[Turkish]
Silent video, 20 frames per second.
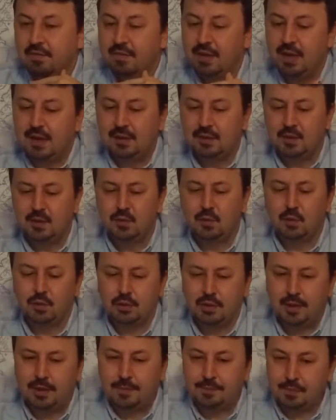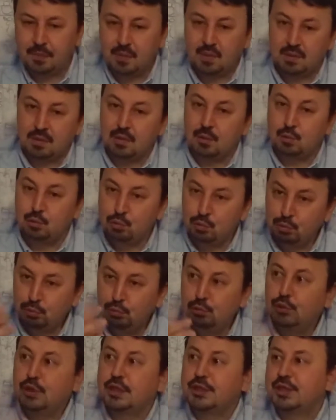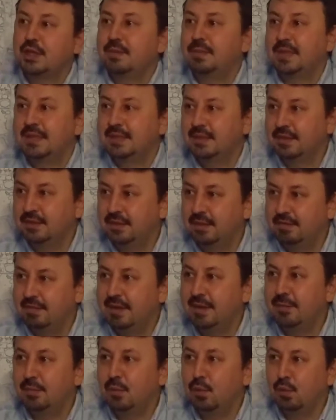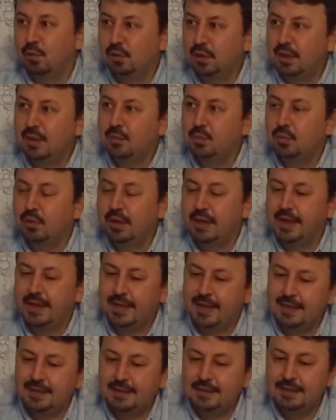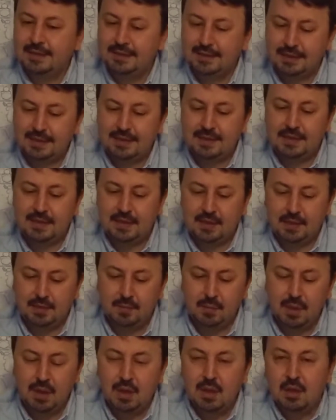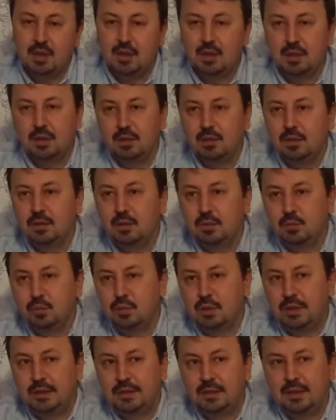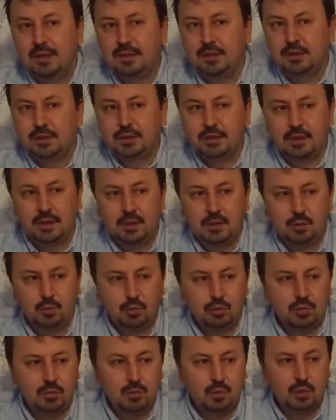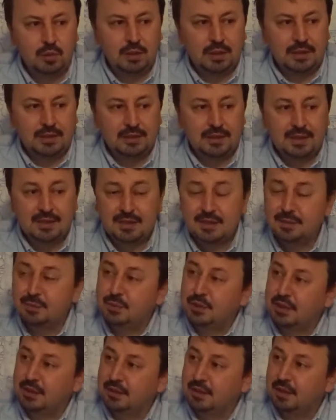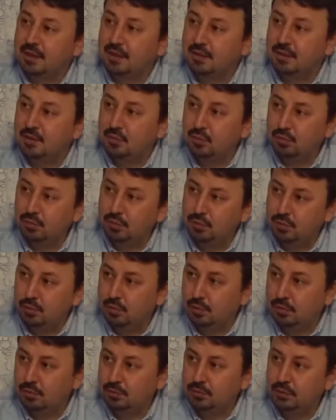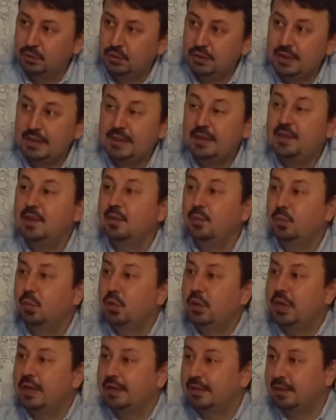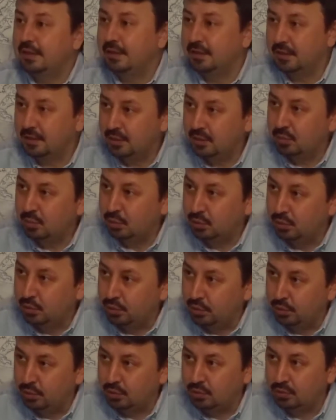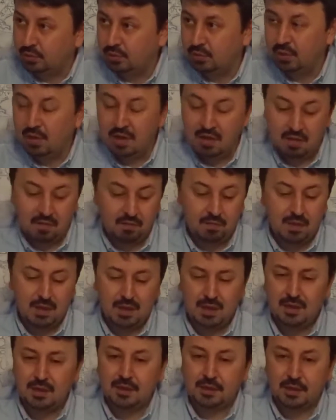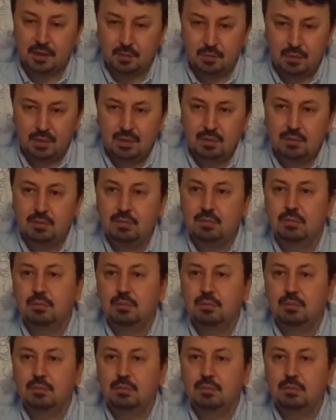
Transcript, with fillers: Ve Altın orada kuruluş aşamasında veya Moğollar buraya geldiğinde diyelim e, burada işte Türk boylarından Kıpçaklar bulunuyordu. İşte İdil Bulgarları bulunuyordu. Ve yine tabi